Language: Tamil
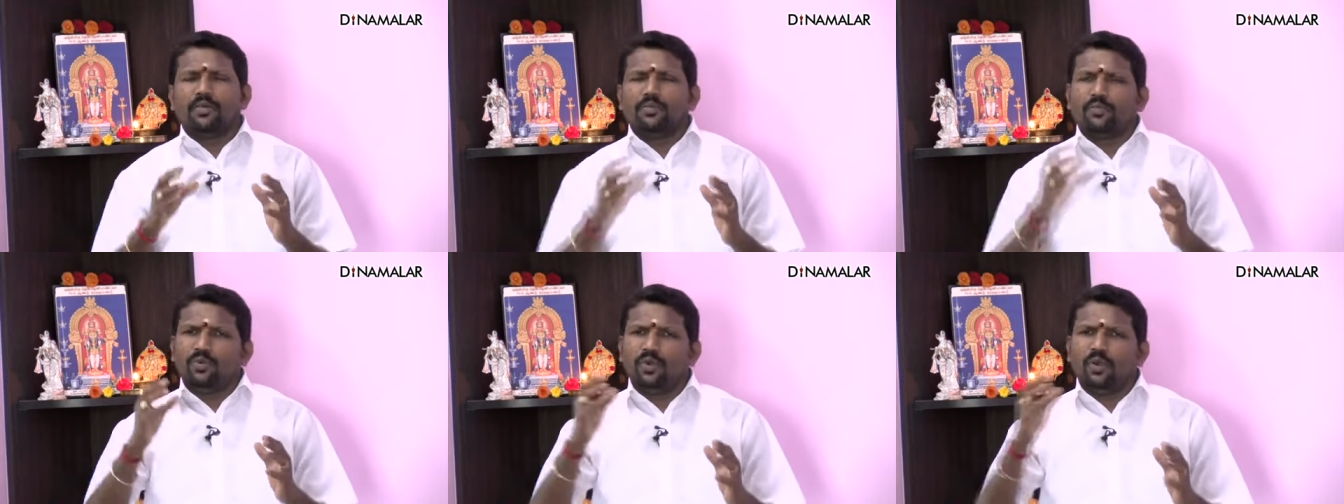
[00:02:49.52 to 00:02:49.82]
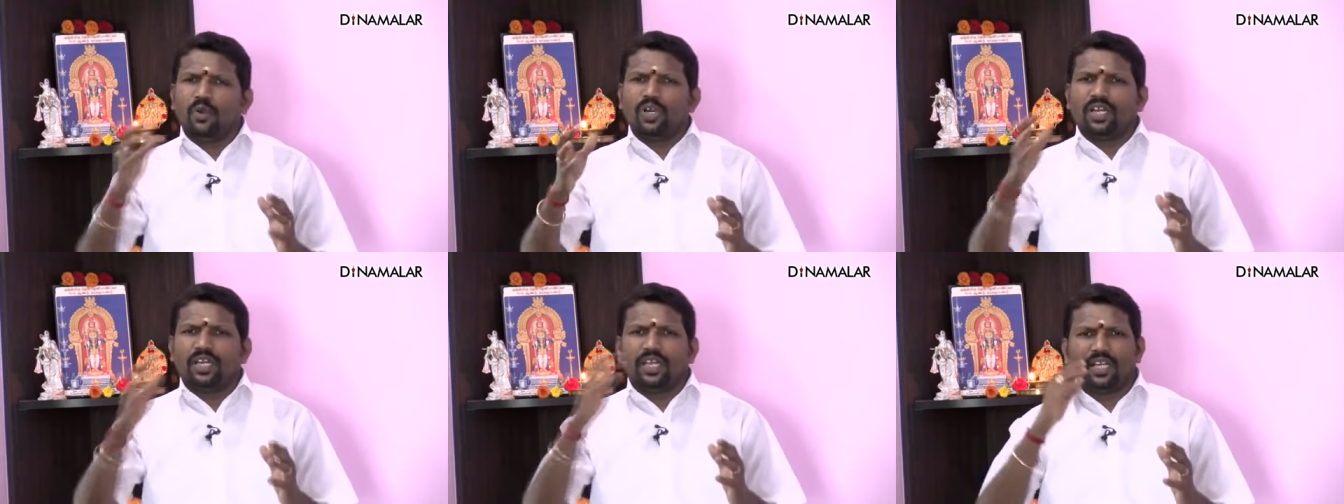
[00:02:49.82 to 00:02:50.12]

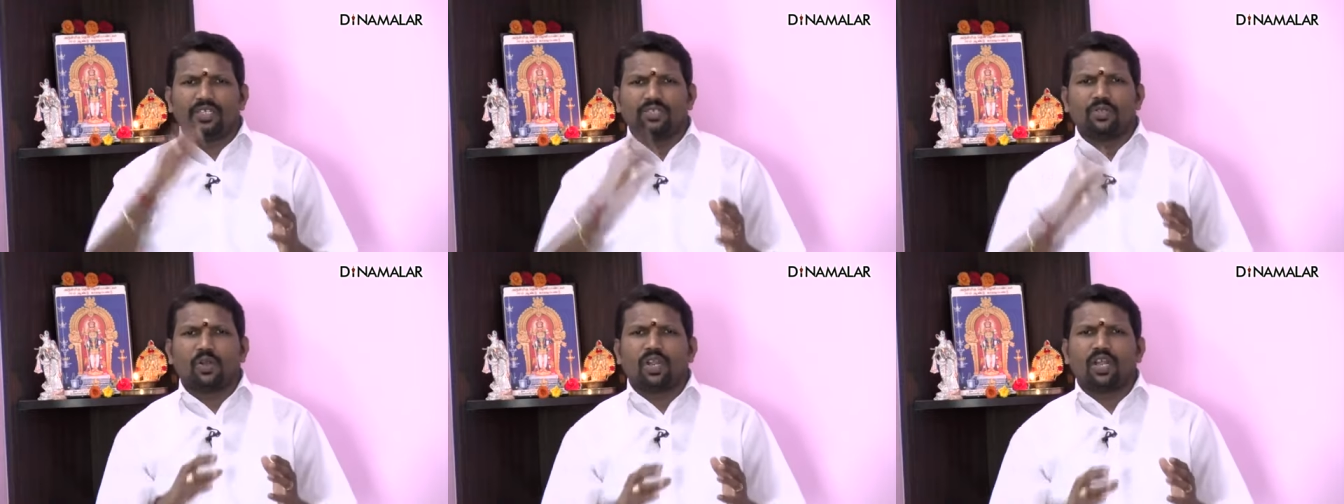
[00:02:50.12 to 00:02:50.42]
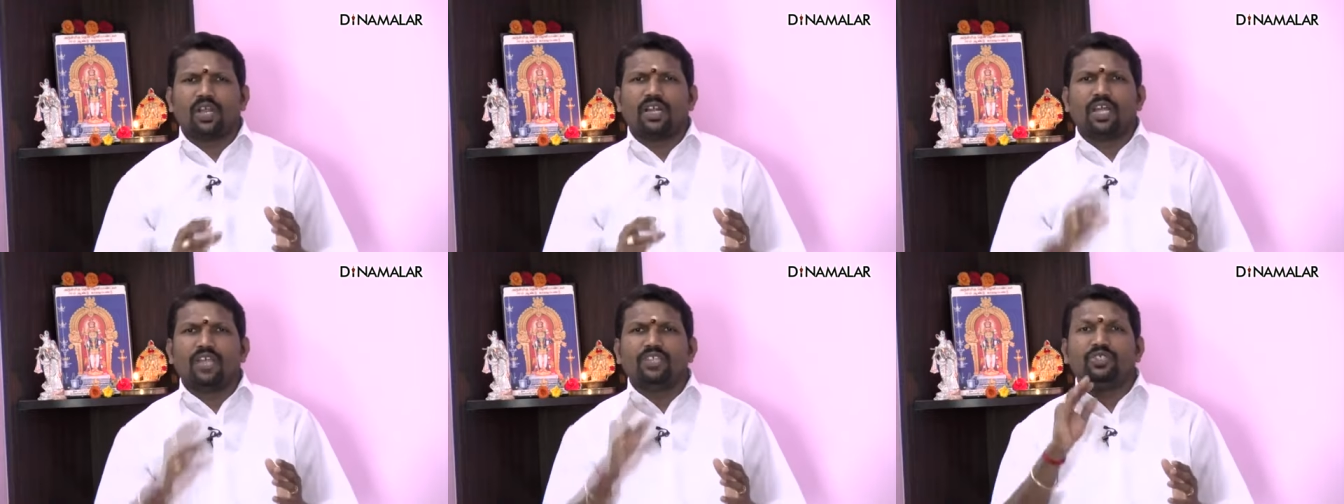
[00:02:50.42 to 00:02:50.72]
முன்னோர்கள் என்ன
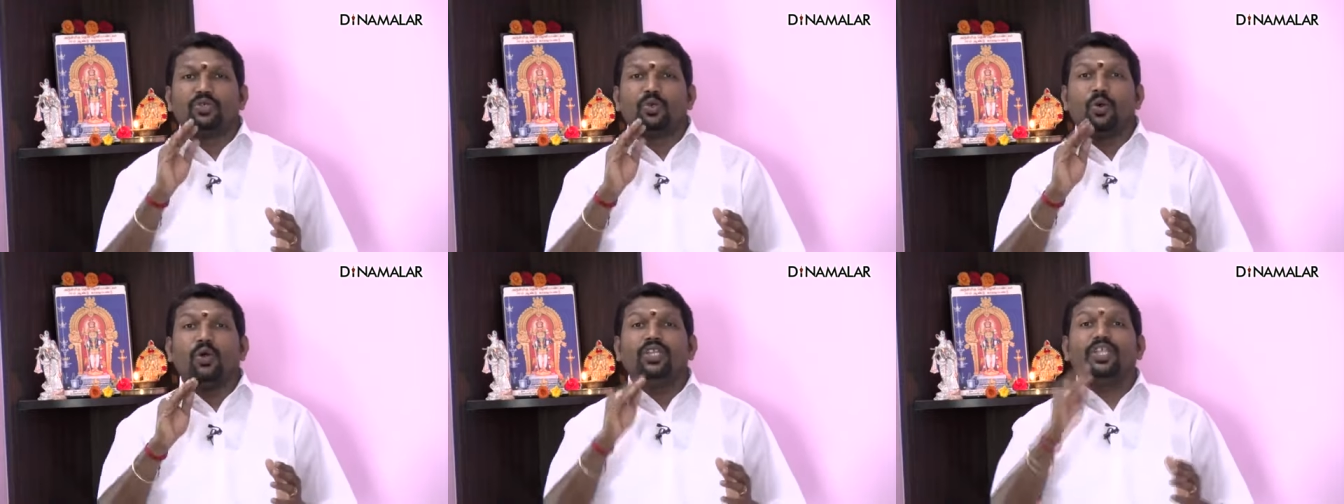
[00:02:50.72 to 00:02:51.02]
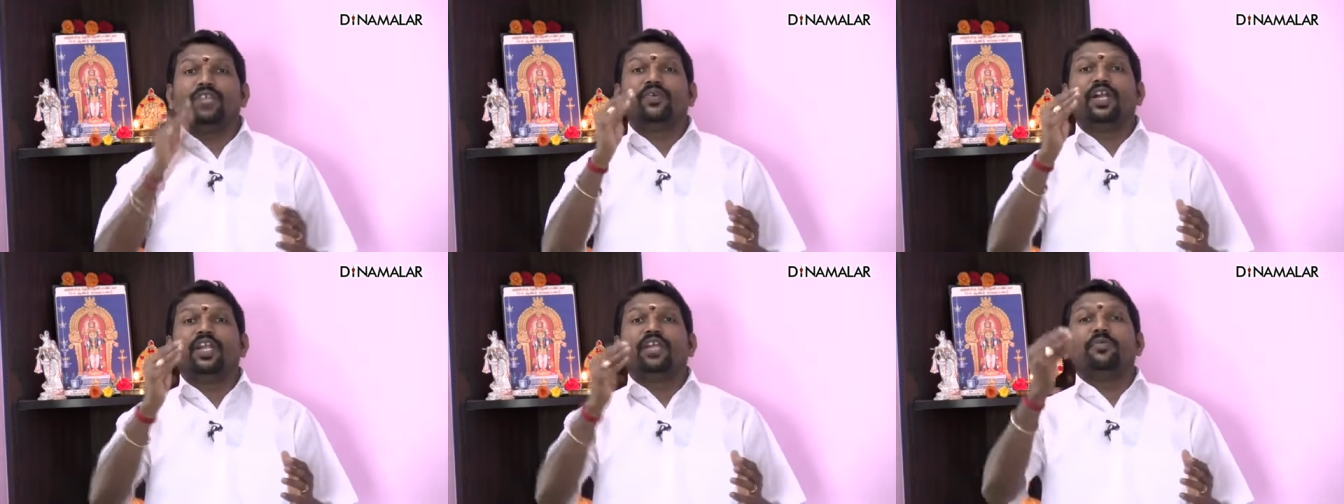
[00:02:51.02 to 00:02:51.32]
சொல்கிறாங்கன்னா
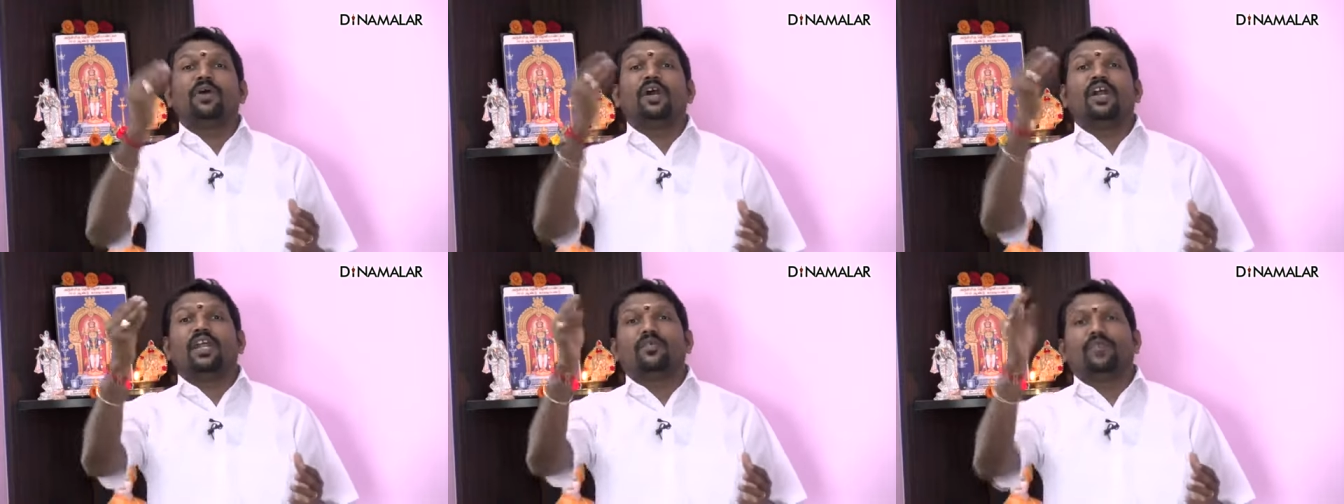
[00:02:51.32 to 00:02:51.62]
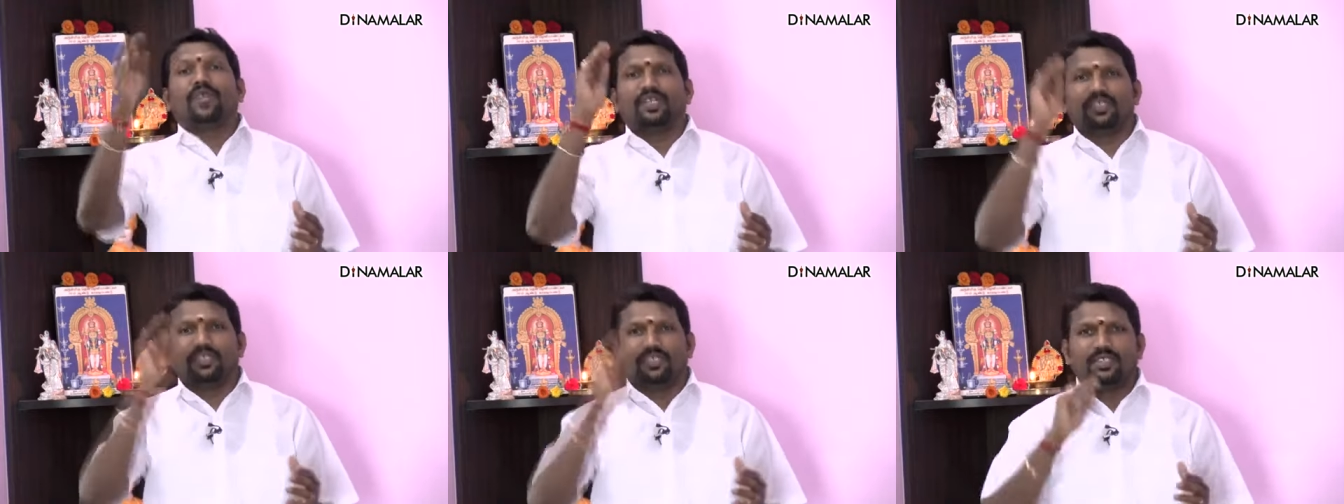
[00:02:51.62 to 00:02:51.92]
ஜோதி
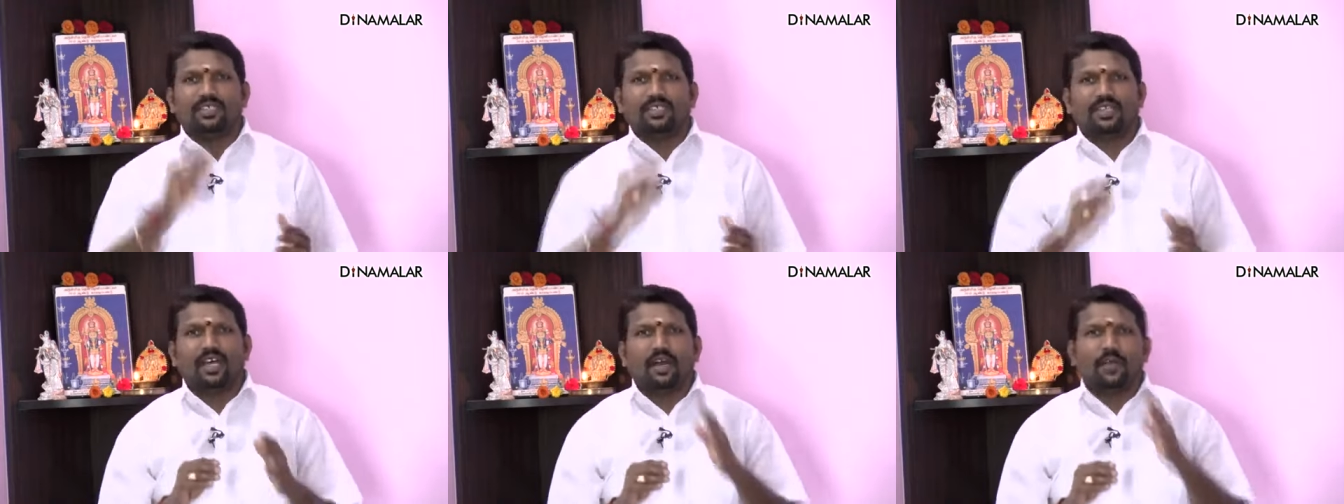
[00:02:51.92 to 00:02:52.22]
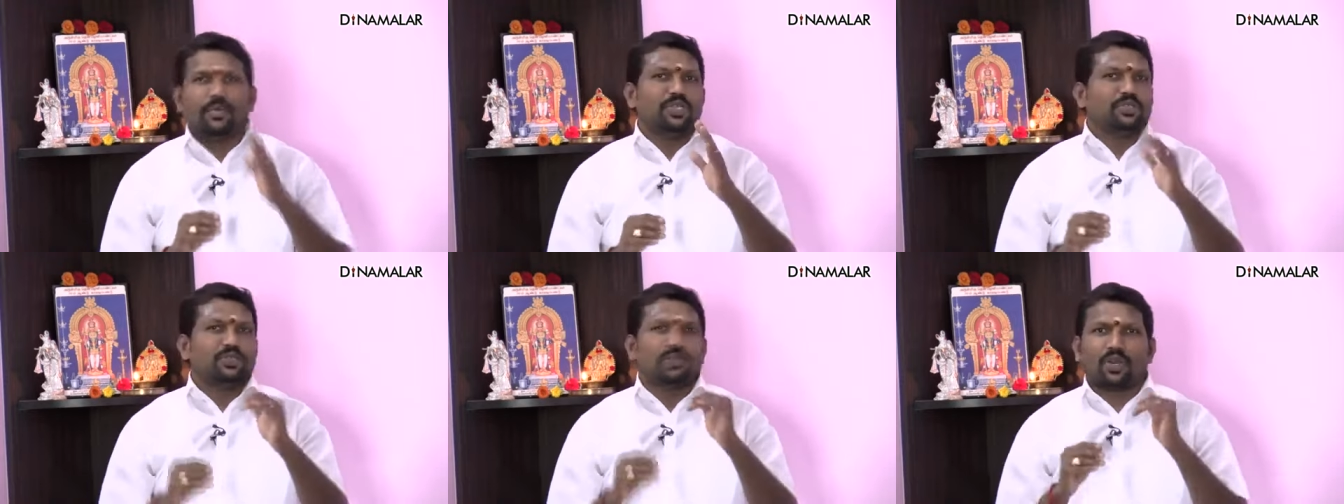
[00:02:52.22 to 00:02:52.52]
வடிவானவன்
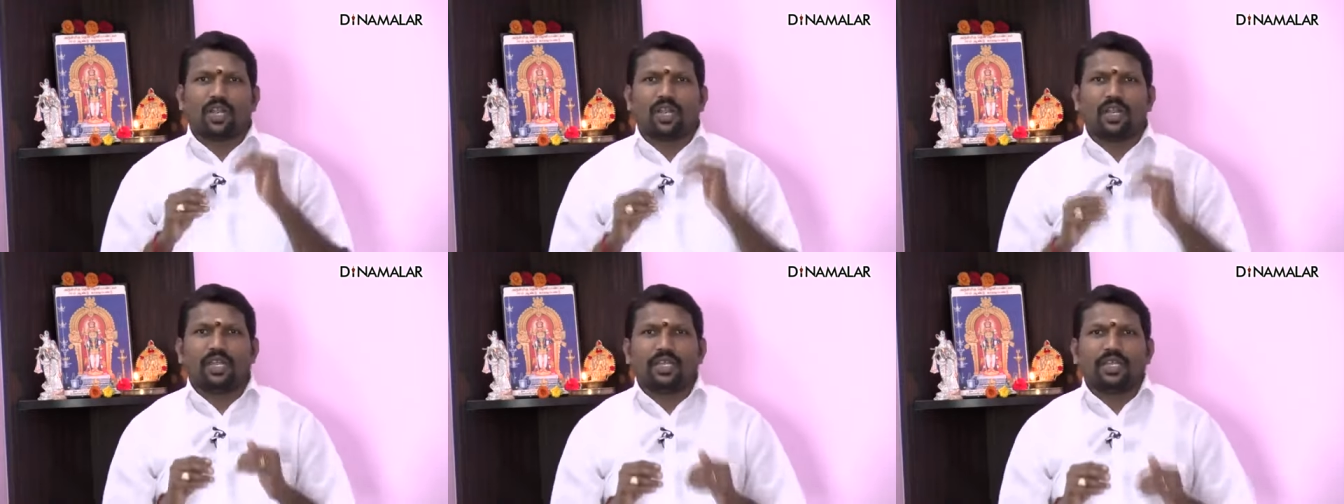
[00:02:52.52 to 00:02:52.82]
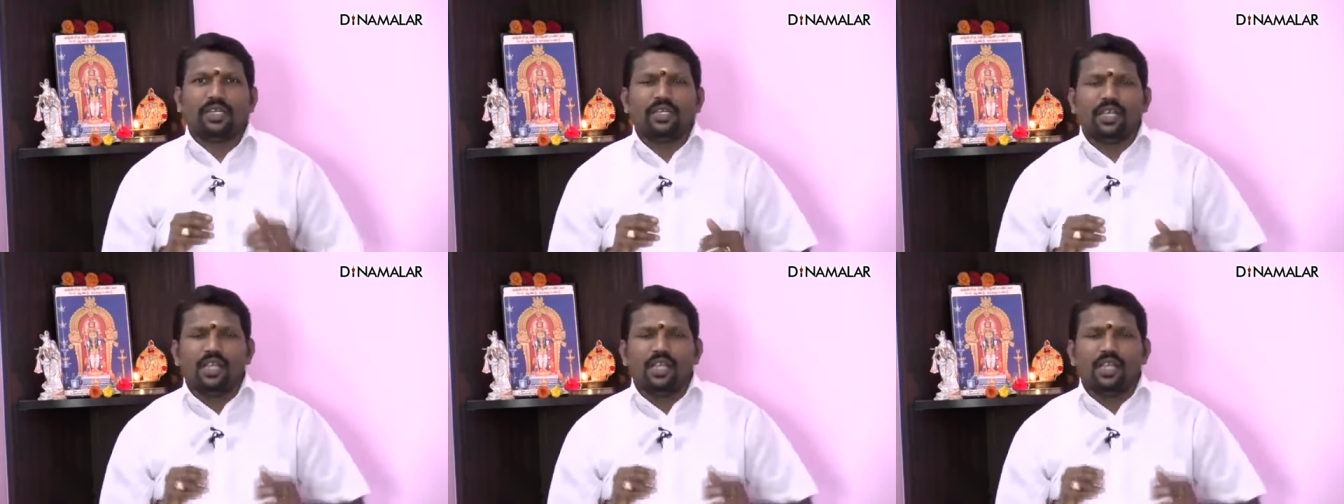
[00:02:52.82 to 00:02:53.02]
அப்படின்னு சொல்கிறாங்க